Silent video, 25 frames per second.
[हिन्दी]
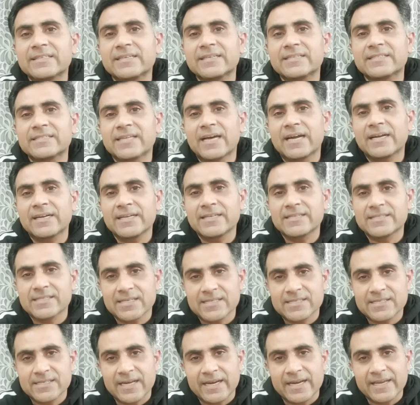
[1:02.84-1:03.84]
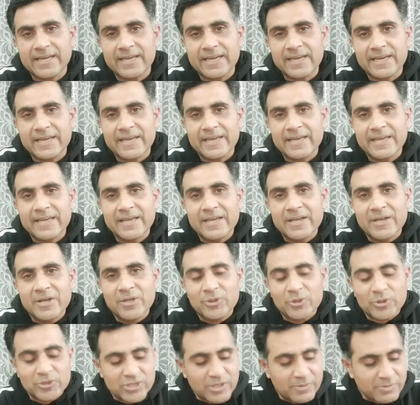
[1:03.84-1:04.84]
के साथ डिस्कस करेंगे
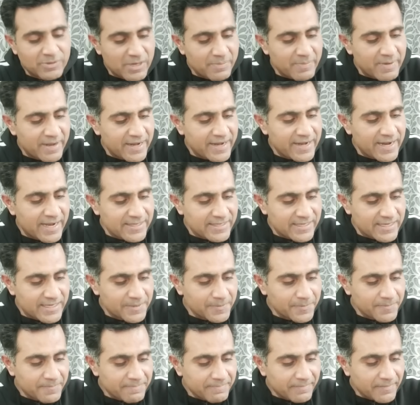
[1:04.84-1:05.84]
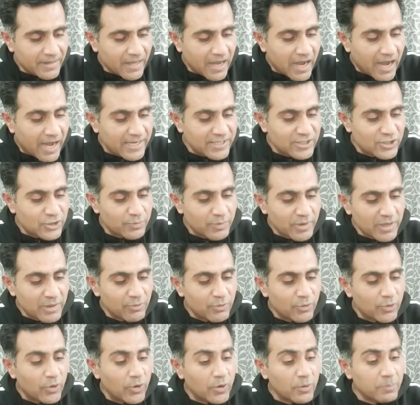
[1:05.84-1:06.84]
तो सबसे पहले नाजिन आज सुप्रीम
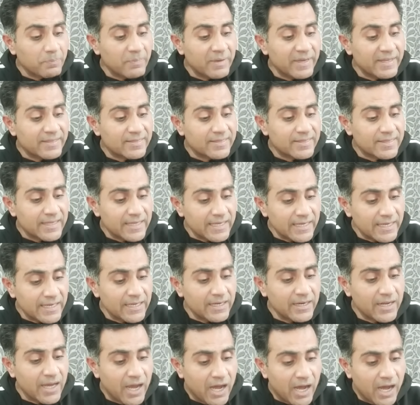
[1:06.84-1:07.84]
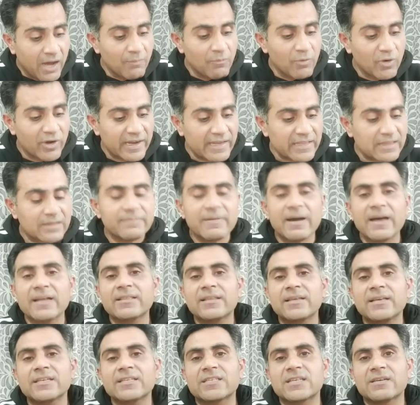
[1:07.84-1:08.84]
कोर्ट में तीन अहम
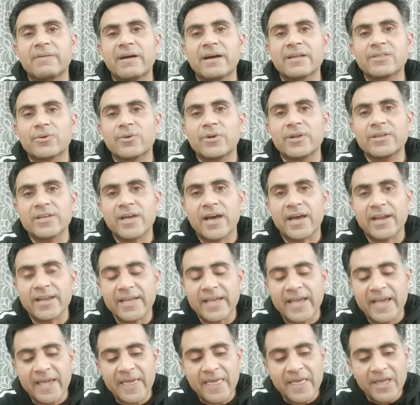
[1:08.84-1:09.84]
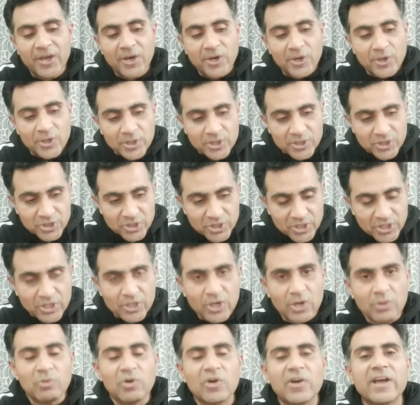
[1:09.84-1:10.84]
मुकदमात की समात होने जा रही है और
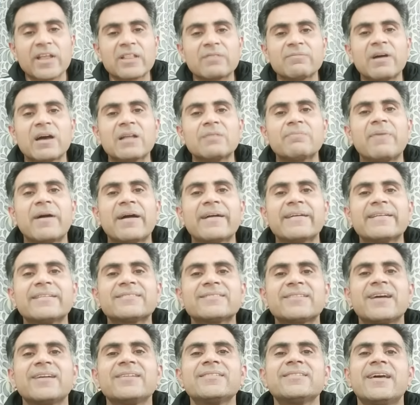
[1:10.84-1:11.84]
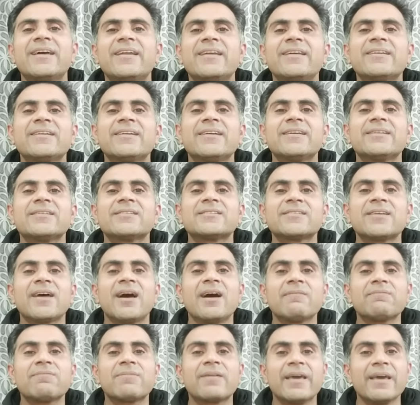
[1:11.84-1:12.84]
तीनों मुकदमात पाकिस्तान तहरीक
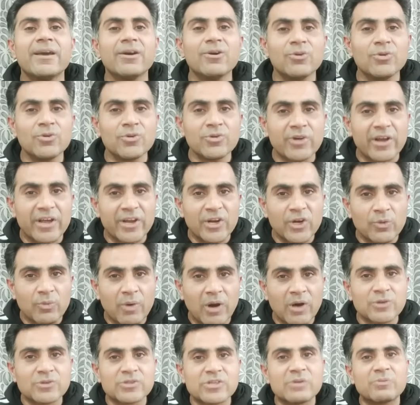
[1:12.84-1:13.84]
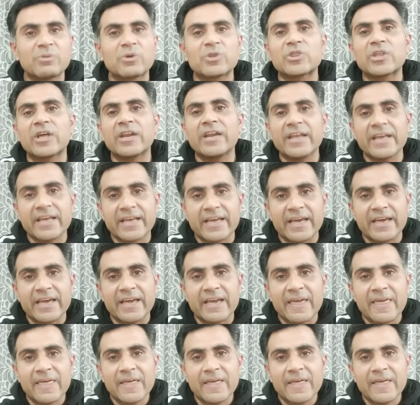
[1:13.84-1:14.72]
इंसाफ के उन रहनुमाओं से मुतलक है